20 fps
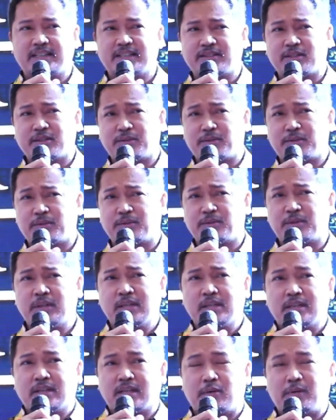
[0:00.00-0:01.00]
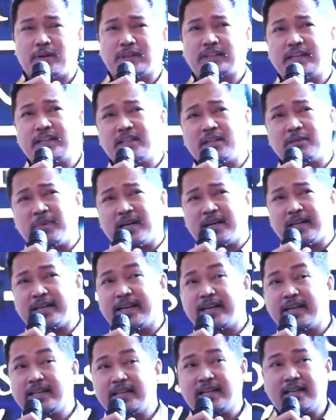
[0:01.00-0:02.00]
So, gawa tayo ng
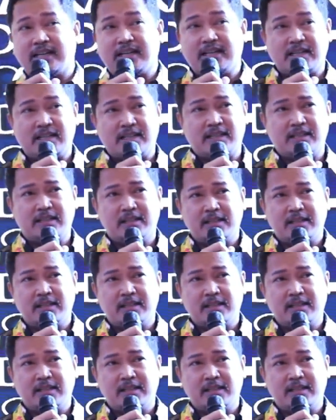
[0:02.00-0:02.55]
bagay na